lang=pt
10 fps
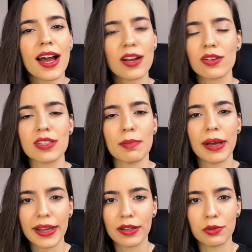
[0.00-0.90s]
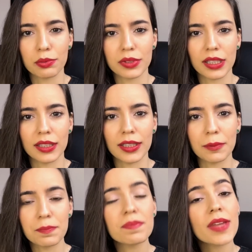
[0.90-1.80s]
a nossa barreira
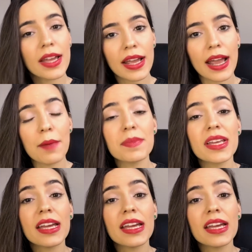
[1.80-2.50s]
cutânea. É,